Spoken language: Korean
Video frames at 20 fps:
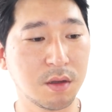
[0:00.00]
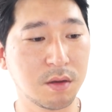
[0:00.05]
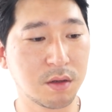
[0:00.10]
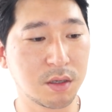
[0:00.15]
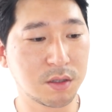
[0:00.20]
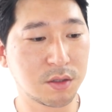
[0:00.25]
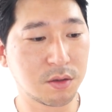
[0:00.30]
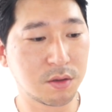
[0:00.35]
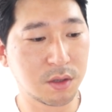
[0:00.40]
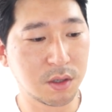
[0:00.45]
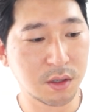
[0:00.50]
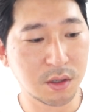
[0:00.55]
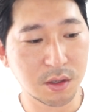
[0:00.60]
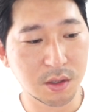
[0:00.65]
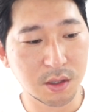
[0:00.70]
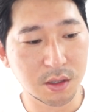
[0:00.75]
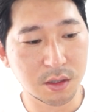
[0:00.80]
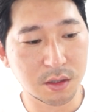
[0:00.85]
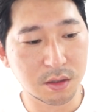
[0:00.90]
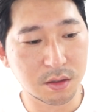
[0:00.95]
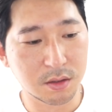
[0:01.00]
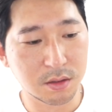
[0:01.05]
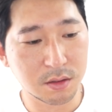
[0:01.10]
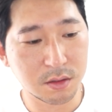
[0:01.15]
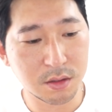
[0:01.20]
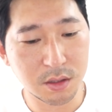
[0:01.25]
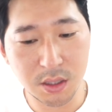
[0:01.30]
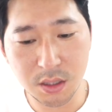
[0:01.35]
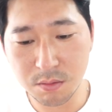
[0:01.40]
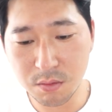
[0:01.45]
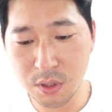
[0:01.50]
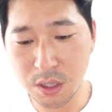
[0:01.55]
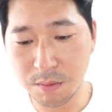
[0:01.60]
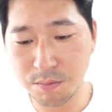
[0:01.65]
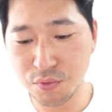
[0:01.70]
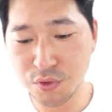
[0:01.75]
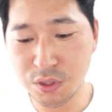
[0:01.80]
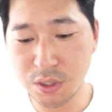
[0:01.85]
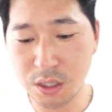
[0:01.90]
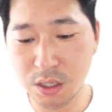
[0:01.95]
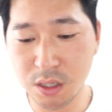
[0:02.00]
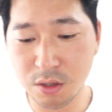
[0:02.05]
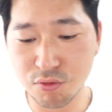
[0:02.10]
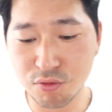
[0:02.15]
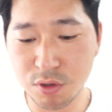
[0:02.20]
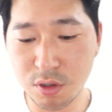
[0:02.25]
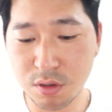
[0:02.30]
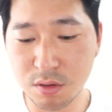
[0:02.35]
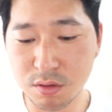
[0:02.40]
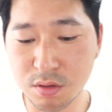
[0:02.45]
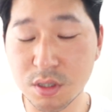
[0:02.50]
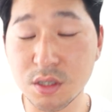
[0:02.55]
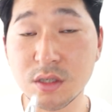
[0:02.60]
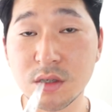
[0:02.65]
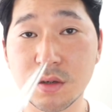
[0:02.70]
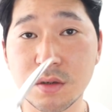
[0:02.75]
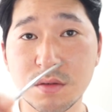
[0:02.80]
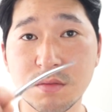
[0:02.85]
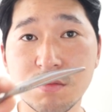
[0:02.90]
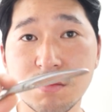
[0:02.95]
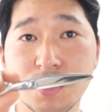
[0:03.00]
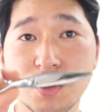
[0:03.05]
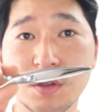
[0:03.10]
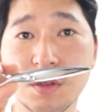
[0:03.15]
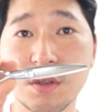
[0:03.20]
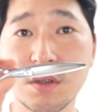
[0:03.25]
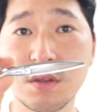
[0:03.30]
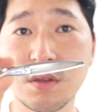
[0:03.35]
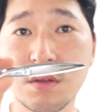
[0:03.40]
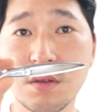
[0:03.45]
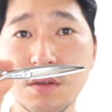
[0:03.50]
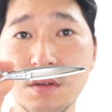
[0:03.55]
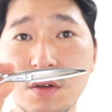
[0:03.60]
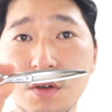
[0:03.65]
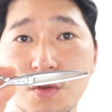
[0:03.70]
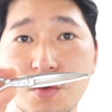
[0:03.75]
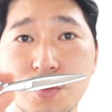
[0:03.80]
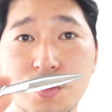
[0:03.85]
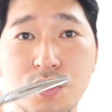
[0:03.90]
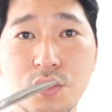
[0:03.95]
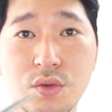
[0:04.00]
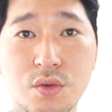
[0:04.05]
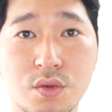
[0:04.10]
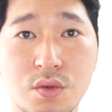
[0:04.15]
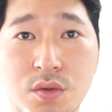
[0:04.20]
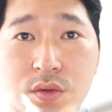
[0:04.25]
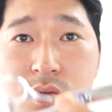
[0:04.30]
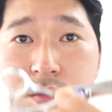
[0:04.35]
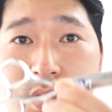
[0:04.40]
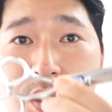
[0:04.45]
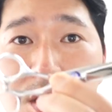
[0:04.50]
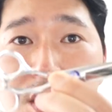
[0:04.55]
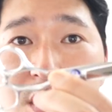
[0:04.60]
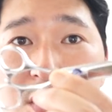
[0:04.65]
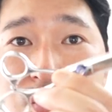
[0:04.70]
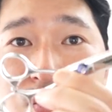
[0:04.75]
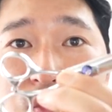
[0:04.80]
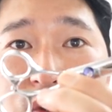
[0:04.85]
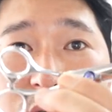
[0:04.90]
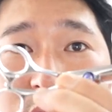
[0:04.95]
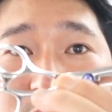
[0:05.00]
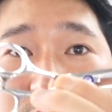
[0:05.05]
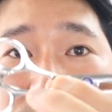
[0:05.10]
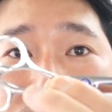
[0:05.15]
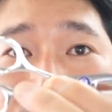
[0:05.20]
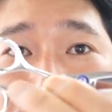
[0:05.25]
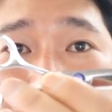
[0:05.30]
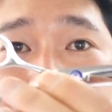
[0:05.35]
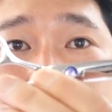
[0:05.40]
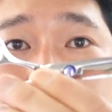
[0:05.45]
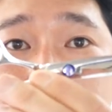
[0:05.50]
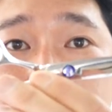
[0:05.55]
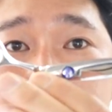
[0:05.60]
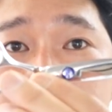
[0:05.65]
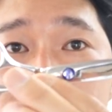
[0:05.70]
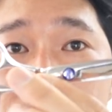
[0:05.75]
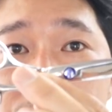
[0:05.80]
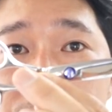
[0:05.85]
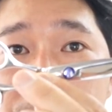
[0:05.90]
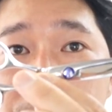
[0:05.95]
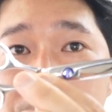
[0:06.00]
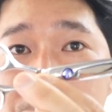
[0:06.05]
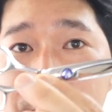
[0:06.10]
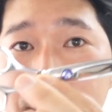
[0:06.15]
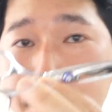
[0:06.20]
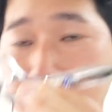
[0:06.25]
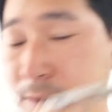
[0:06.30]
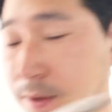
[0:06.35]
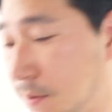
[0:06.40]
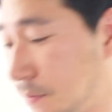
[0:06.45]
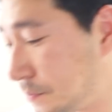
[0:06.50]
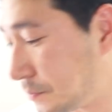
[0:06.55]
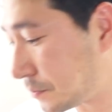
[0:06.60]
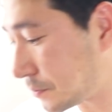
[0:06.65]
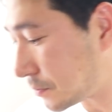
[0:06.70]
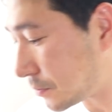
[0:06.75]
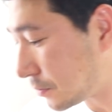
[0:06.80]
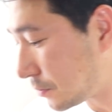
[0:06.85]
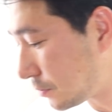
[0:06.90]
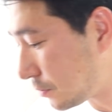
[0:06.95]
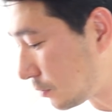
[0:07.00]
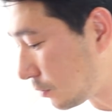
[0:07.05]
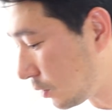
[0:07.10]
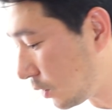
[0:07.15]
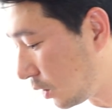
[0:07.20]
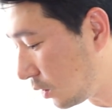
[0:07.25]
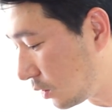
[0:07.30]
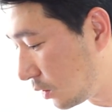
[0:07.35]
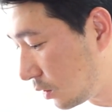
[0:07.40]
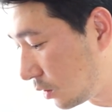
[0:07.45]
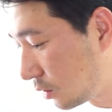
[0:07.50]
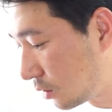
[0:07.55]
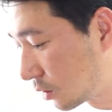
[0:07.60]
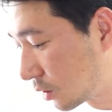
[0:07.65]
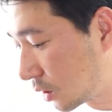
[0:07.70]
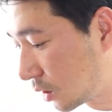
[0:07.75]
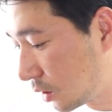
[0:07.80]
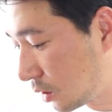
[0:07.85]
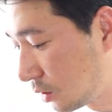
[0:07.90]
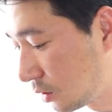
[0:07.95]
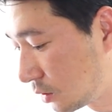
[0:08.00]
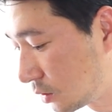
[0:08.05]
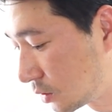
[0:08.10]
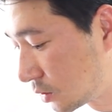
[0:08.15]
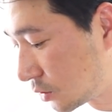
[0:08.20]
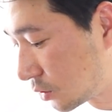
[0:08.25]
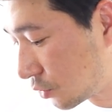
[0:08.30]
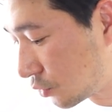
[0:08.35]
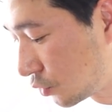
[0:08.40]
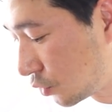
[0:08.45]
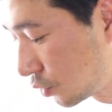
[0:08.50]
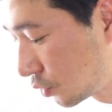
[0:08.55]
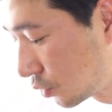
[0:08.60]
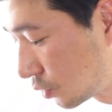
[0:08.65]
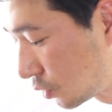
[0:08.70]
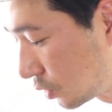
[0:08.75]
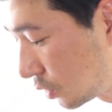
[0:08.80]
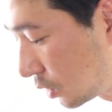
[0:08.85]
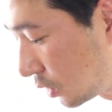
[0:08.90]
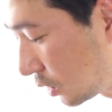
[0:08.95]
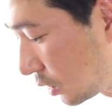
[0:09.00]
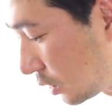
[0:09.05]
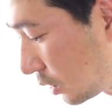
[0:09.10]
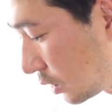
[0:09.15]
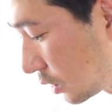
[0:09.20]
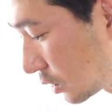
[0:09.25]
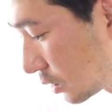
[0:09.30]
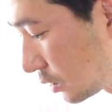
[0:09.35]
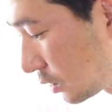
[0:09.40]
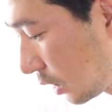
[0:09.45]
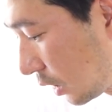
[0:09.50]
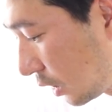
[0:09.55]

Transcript: 그래서 느낌은 나쁘지 않았고요. 그래서 뭐 쓰는 것도 되게 좋아요. 음. 이렇게 썼고 그